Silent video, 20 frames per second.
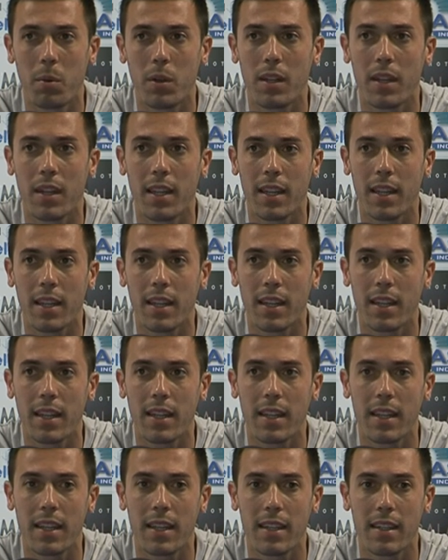porque
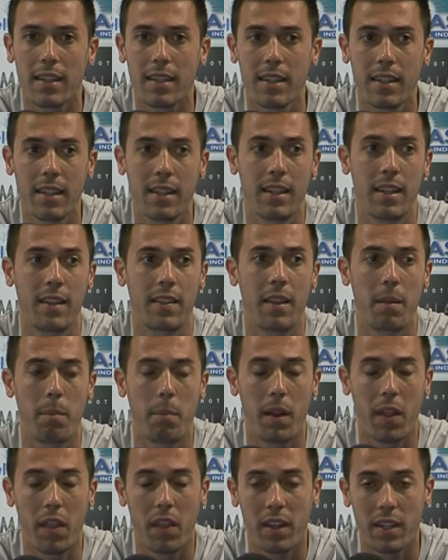
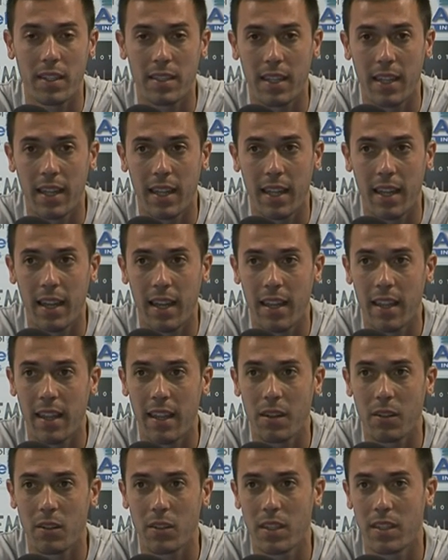desplazarse allí,
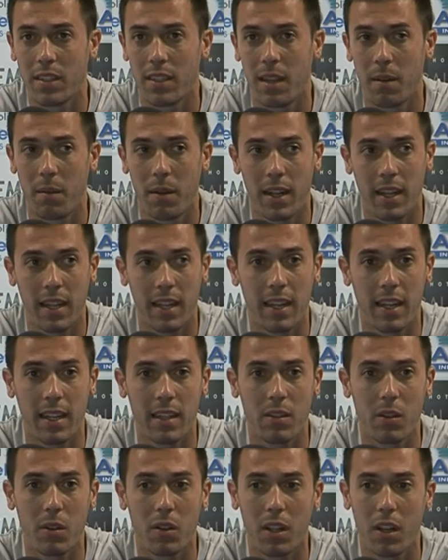no sé si habrán
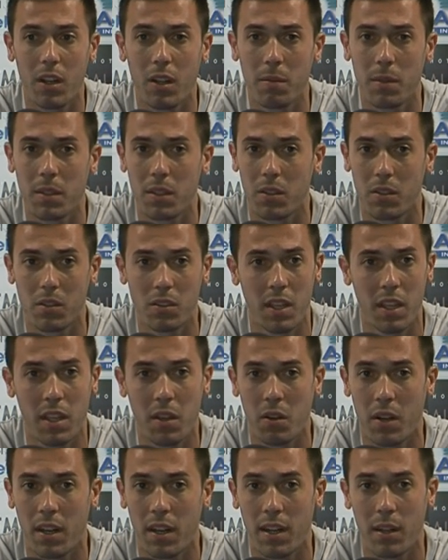500 kilómetros, 6
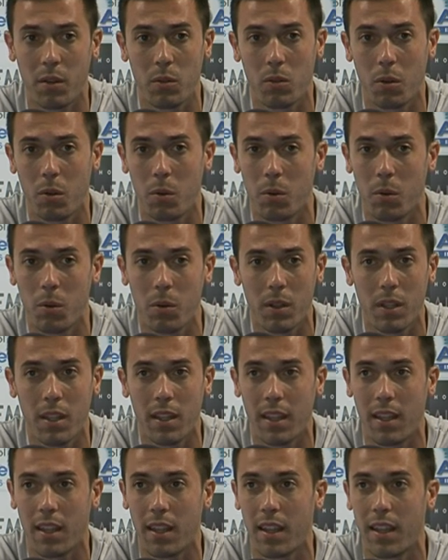horas en autobús
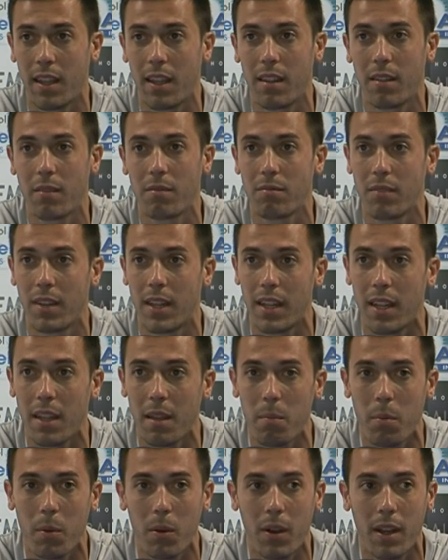y un
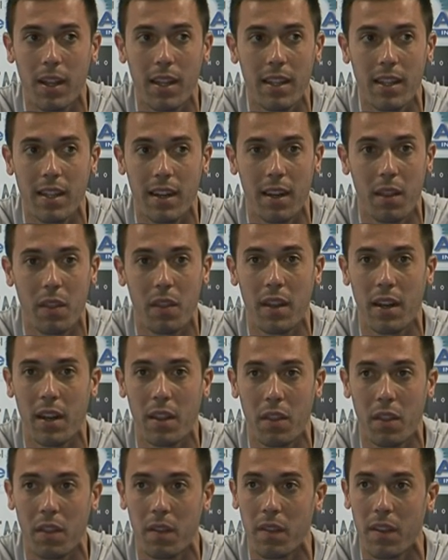equipo aquí recién
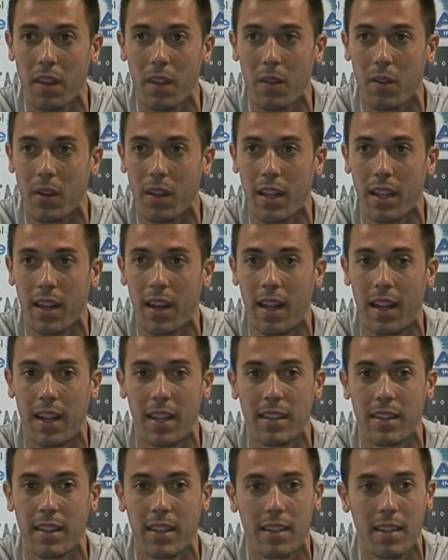ascendido, que la
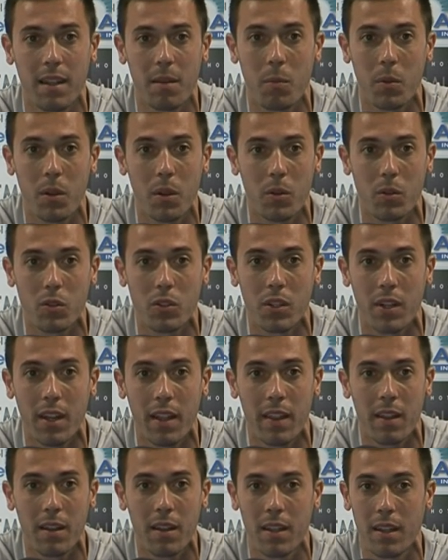gente está muy
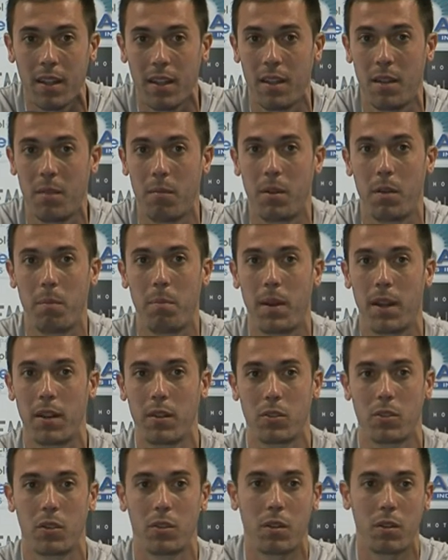ilusionada, pues para
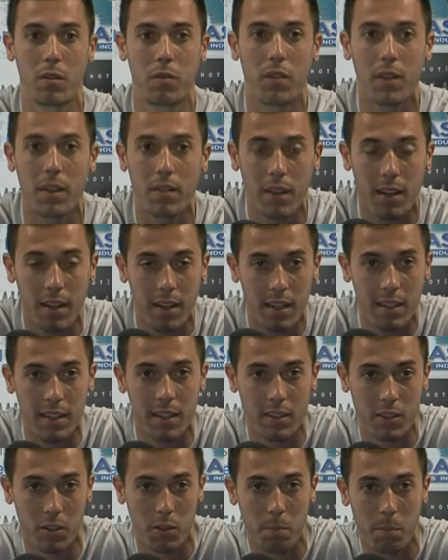nosotros fue una grata
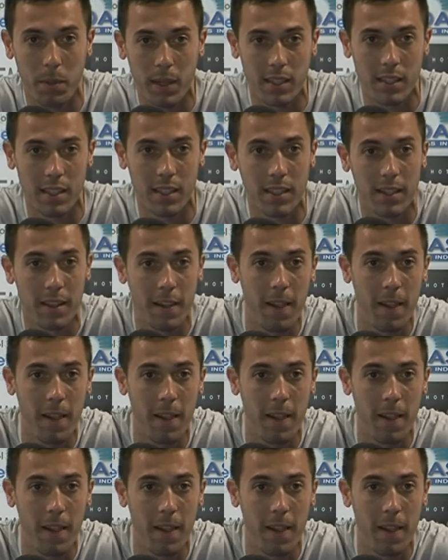sorpresa.